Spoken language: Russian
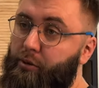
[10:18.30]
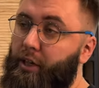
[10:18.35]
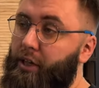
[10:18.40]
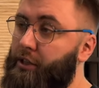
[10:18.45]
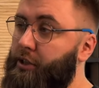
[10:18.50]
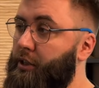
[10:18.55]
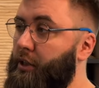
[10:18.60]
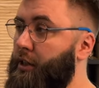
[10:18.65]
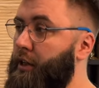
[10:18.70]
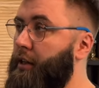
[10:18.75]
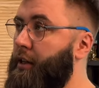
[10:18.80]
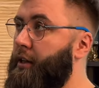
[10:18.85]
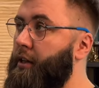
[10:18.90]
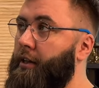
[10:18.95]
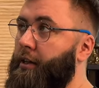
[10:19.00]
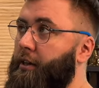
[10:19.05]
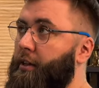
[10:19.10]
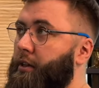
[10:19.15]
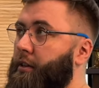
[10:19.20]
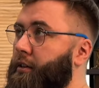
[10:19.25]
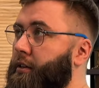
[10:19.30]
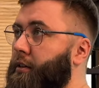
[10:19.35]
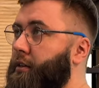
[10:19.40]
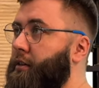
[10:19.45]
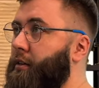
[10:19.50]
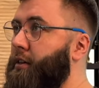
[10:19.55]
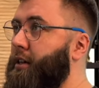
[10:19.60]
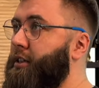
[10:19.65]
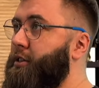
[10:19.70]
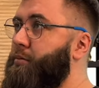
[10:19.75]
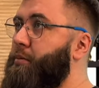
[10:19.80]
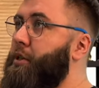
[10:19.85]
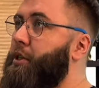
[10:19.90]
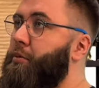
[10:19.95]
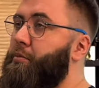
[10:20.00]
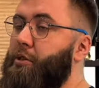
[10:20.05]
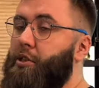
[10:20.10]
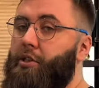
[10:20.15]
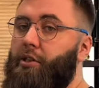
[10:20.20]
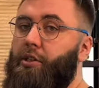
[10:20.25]
даже э,
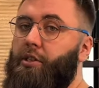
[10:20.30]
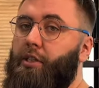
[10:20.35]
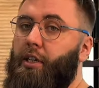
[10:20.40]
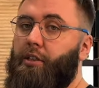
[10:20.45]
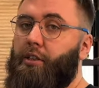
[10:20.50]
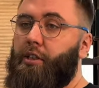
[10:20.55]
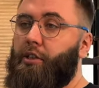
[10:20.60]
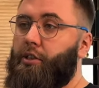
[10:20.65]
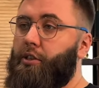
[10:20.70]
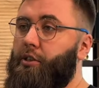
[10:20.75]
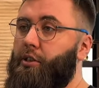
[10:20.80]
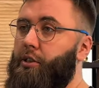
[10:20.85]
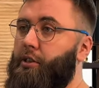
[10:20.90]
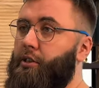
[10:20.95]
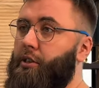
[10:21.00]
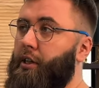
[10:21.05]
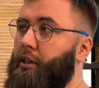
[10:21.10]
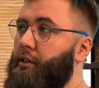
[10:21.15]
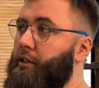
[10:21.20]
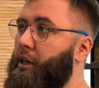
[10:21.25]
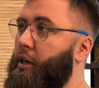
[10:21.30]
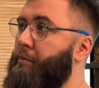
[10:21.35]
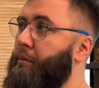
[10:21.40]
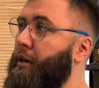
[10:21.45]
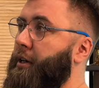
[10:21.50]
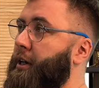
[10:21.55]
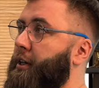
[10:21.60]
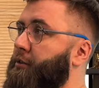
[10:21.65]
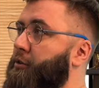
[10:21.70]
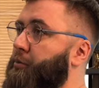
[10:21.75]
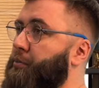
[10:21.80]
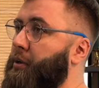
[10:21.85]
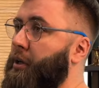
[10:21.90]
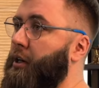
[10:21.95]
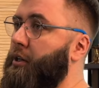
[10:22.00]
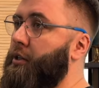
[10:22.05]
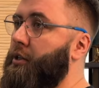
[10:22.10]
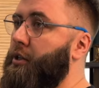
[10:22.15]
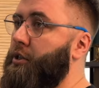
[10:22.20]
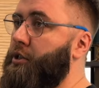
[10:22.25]
размером 60 на 60, как показывает
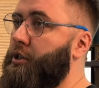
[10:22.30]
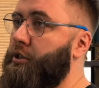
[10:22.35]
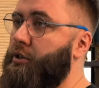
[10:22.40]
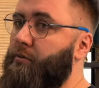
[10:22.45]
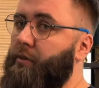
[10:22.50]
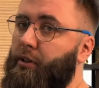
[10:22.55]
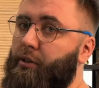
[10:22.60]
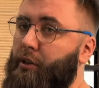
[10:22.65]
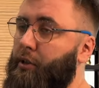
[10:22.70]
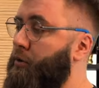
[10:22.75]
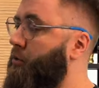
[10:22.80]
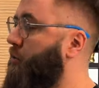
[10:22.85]
практика, через 2-3